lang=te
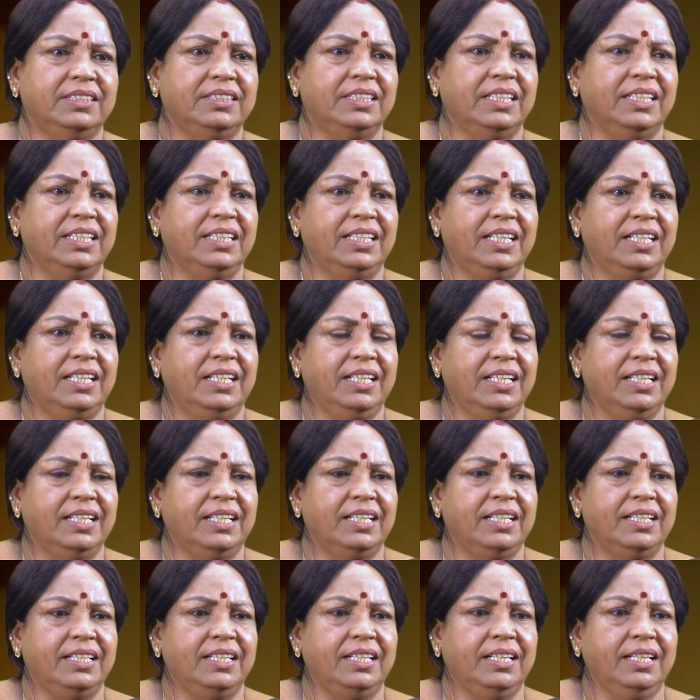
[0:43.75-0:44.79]
ఇదేంటండి
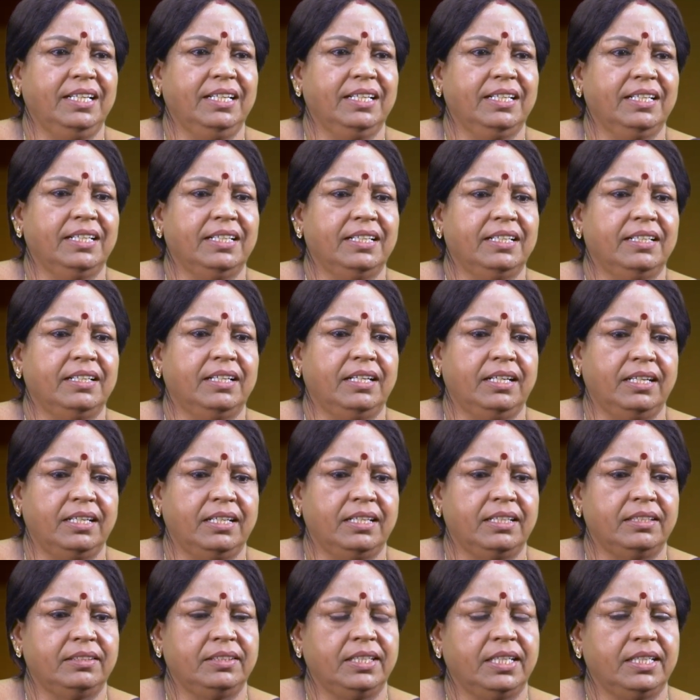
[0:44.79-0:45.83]
అని అంటే
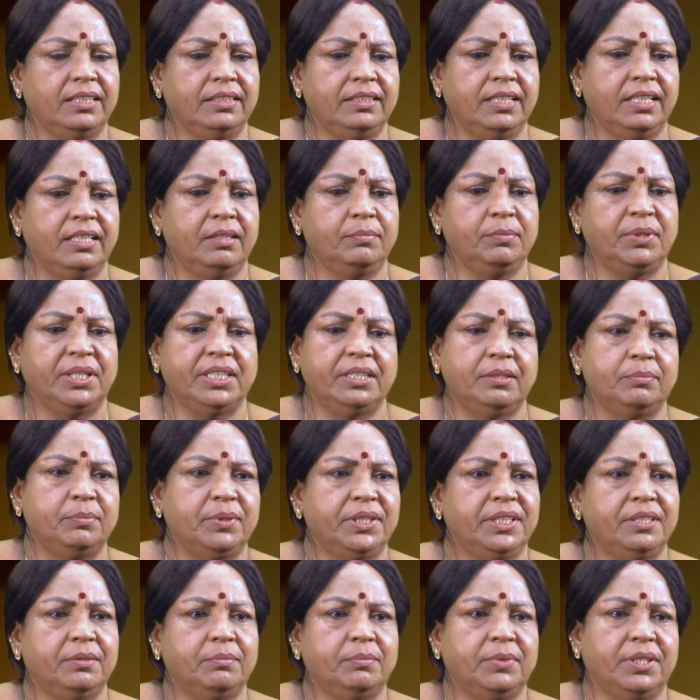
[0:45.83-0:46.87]
అదే అంతేనమ్మా
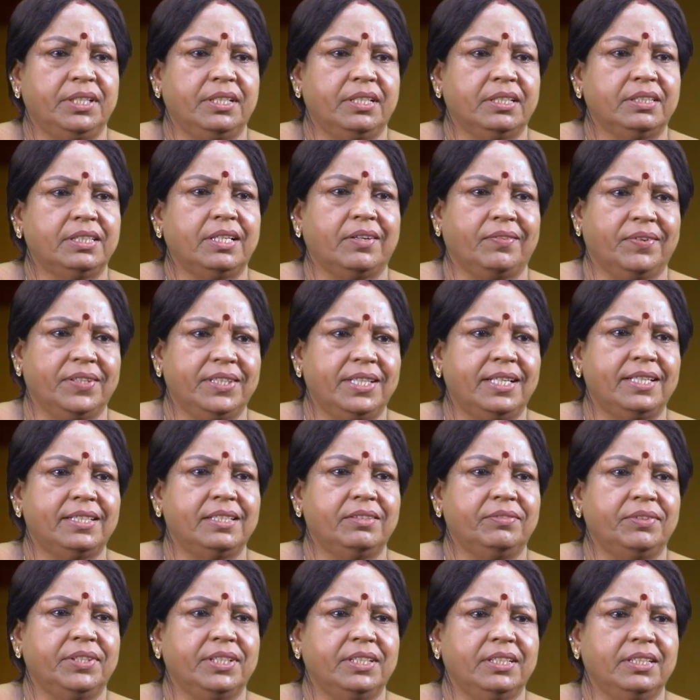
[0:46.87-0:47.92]
అదమ్మా ఇదమ్మా నా తర్వాత
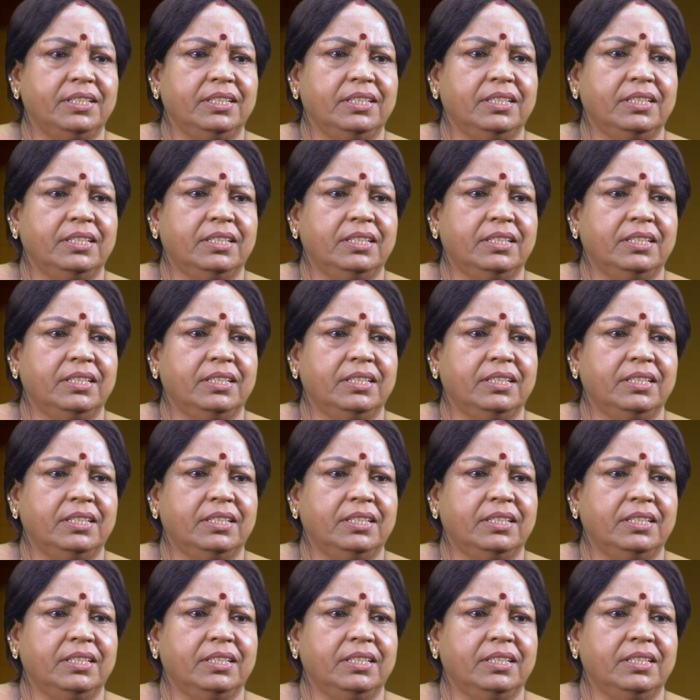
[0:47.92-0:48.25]
అర్థమైంది